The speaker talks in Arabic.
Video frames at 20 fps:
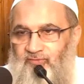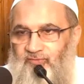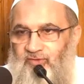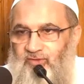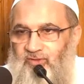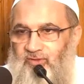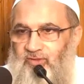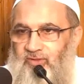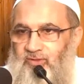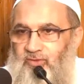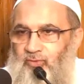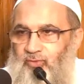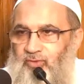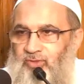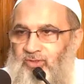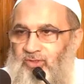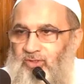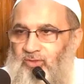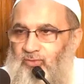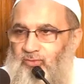
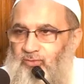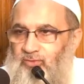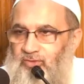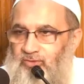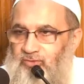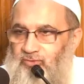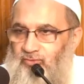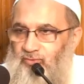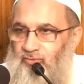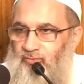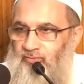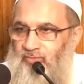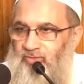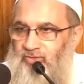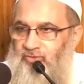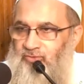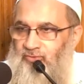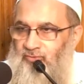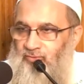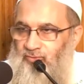فقالوا إنه رجل
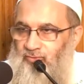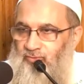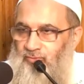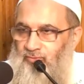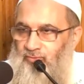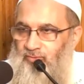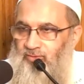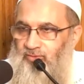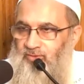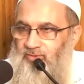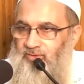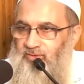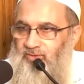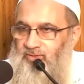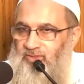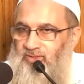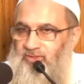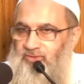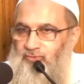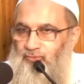مجنون
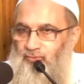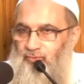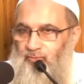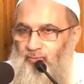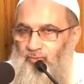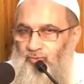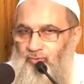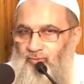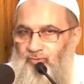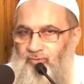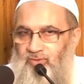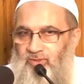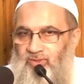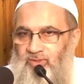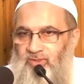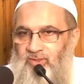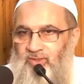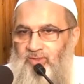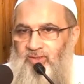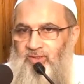يزعم
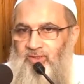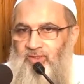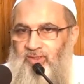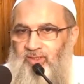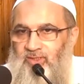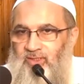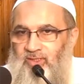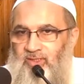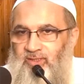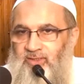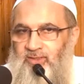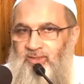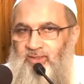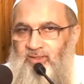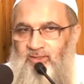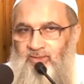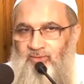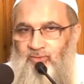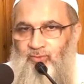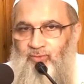
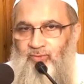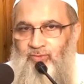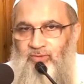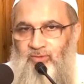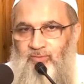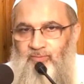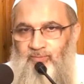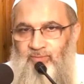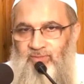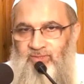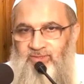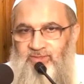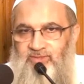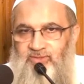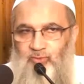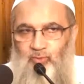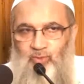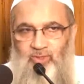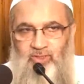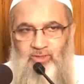أن له ربا
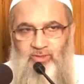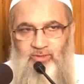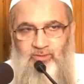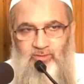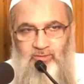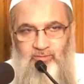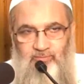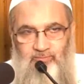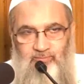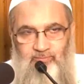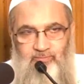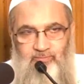سواك